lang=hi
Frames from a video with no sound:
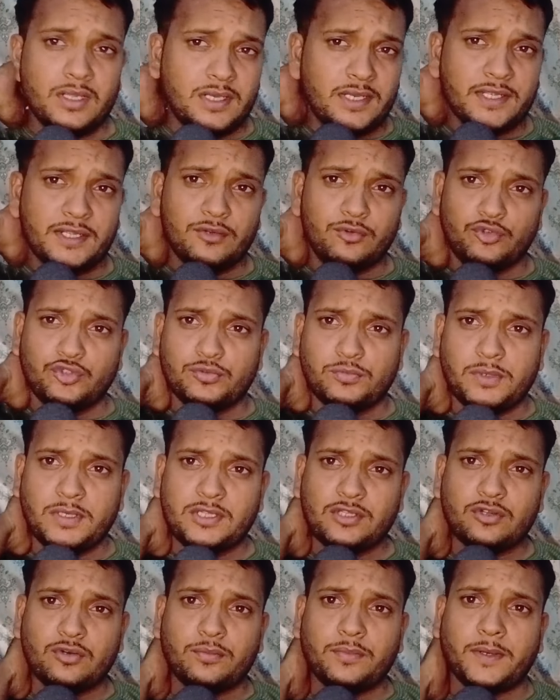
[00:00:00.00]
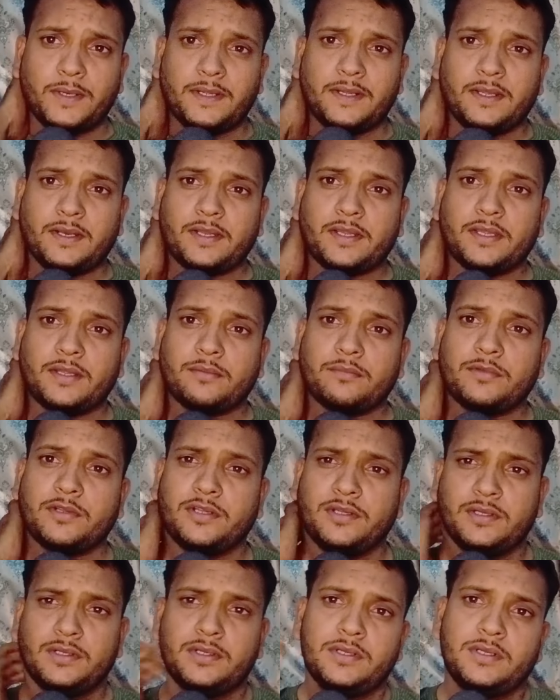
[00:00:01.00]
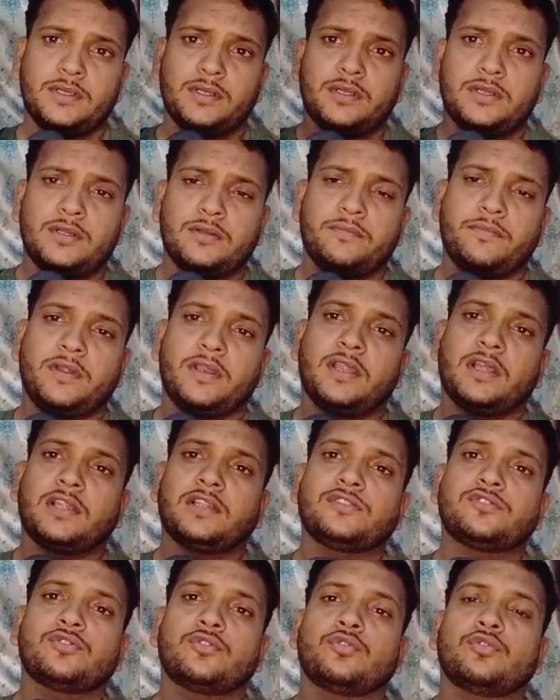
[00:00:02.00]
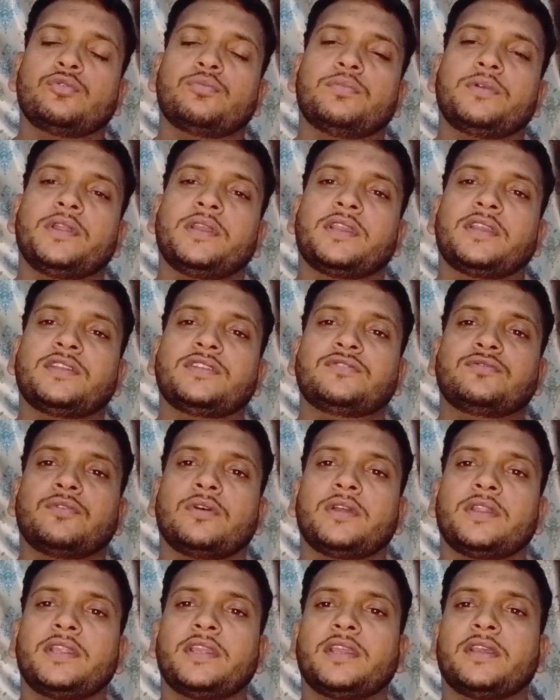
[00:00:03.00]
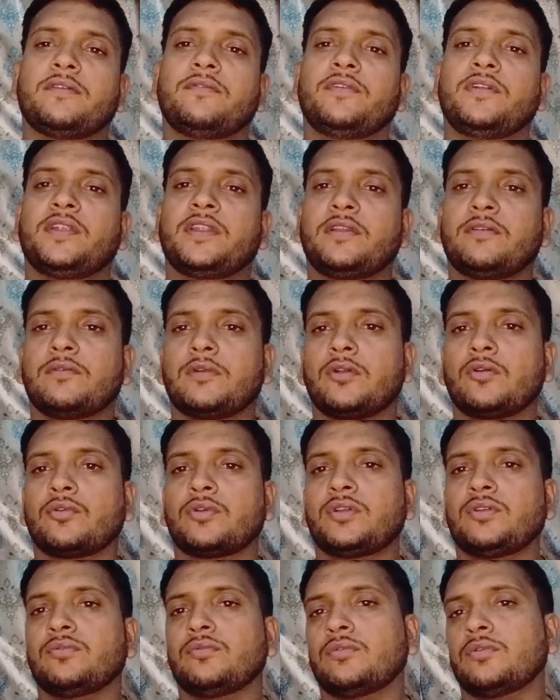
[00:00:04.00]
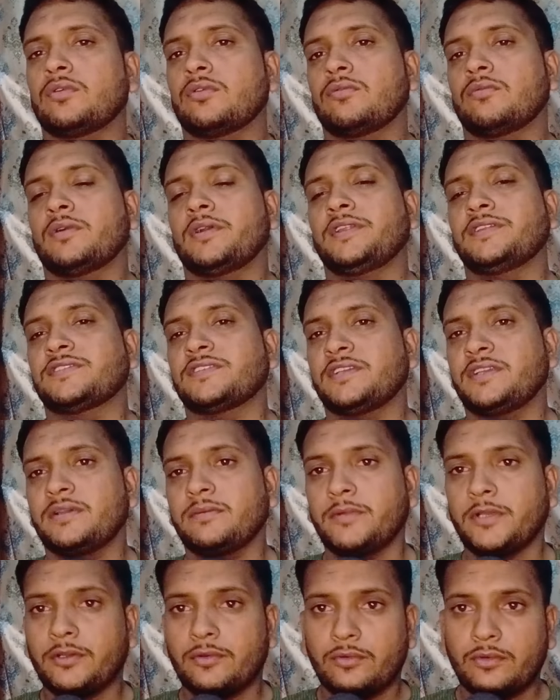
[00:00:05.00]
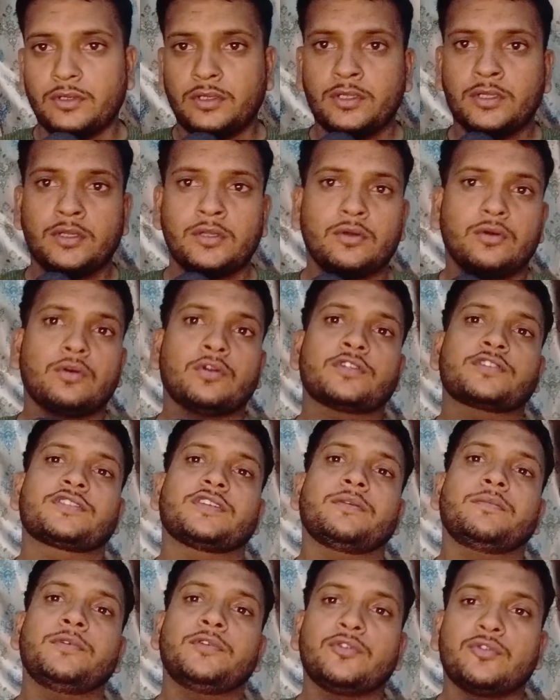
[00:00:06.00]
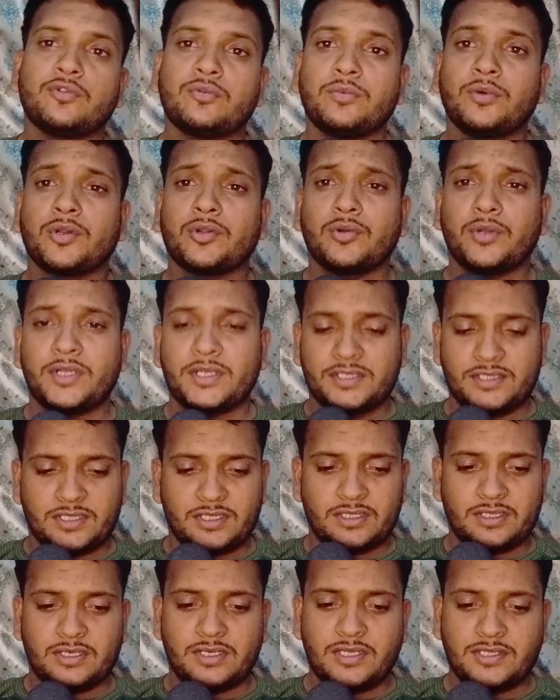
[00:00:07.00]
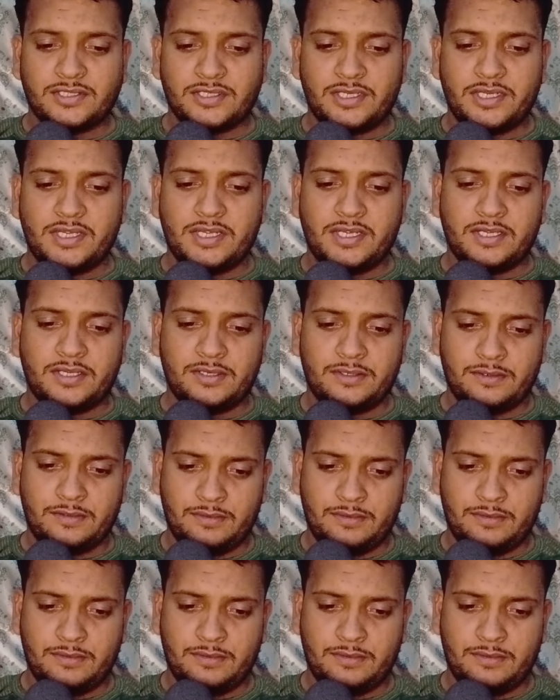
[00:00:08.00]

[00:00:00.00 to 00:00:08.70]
लेकिन उस बात को परा करके हम फिलहाल जो ग्रुप डे की ज्वाइनिंग है वेटिंग वालों की वो करवानी चाहिए बिल्कुल और सभी यूट्यूबर को एक साथ आना चाहिए